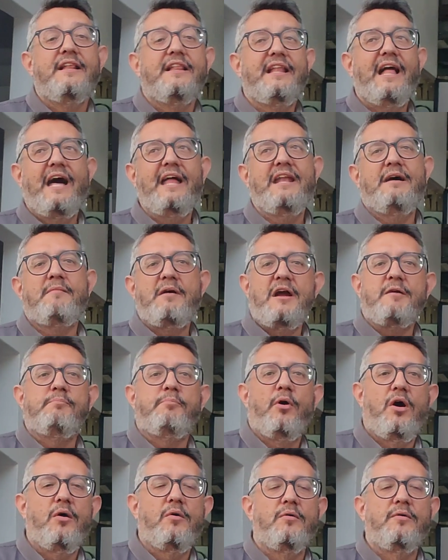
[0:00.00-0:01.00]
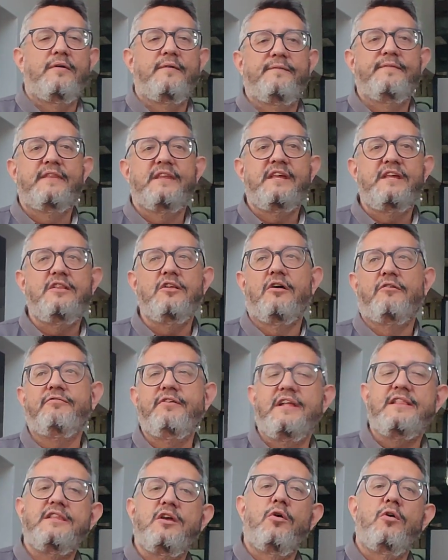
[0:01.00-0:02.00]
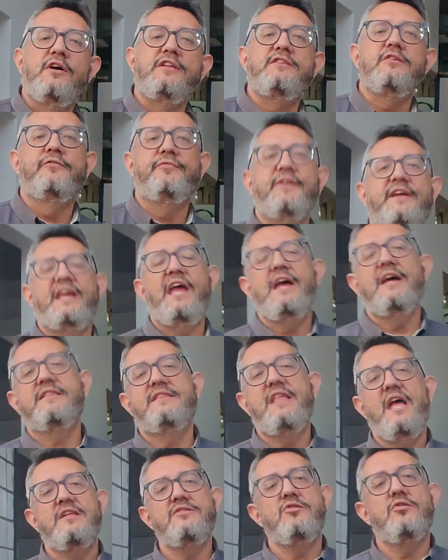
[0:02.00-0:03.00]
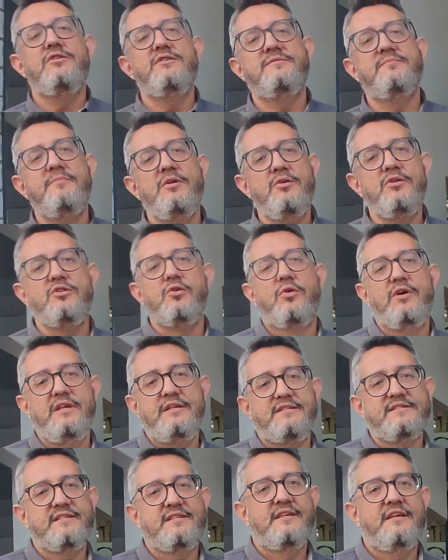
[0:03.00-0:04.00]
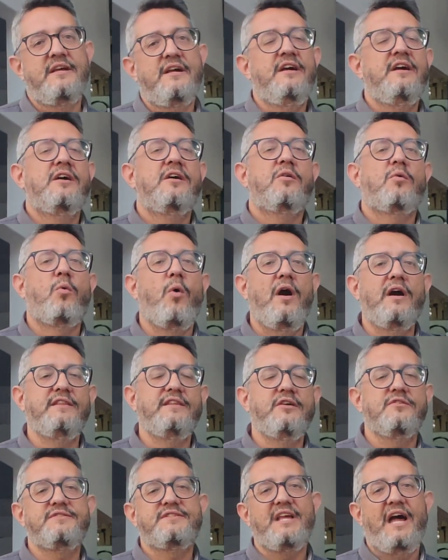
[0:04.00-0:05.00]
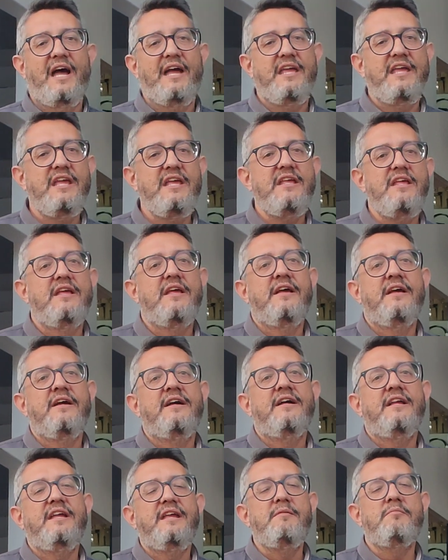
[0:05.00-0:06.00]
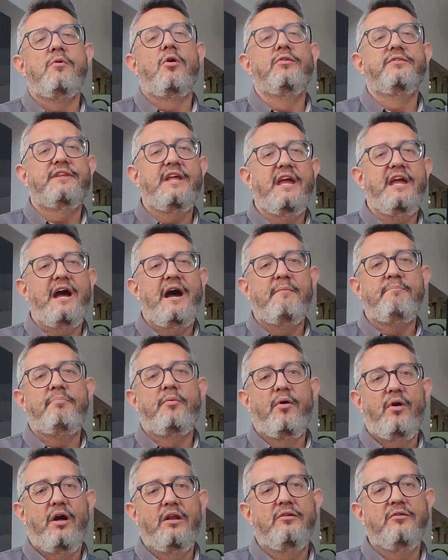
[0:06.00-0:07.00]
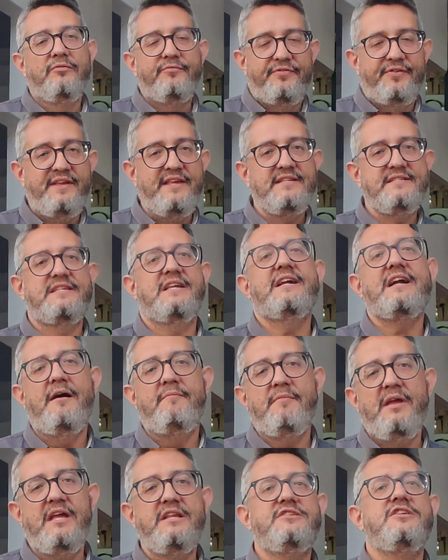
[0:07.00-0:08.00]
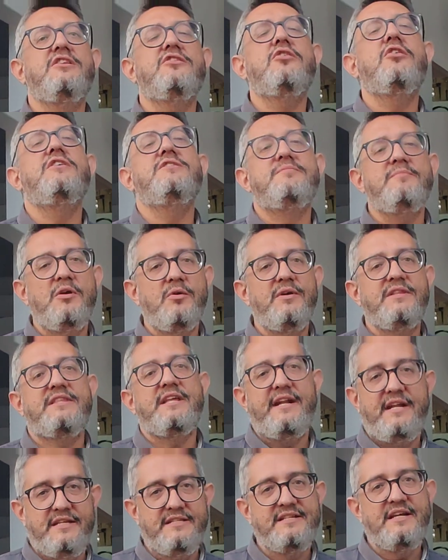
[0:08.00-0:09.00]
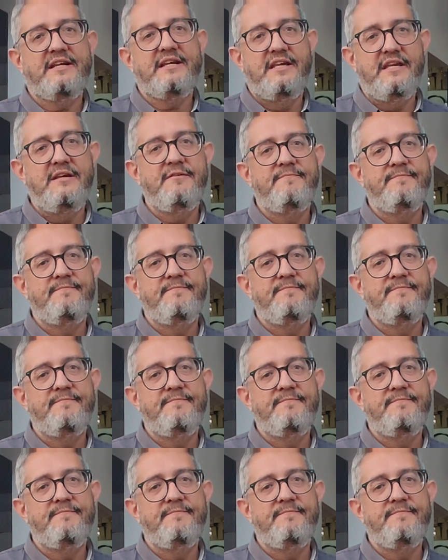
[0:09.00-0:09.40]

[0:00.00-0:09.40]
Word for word: Lá na Marpol, em 98 eu fiquei até 2002. Sei. Quando eu saí e montei a Apollo fisicamente em 2003 aqui.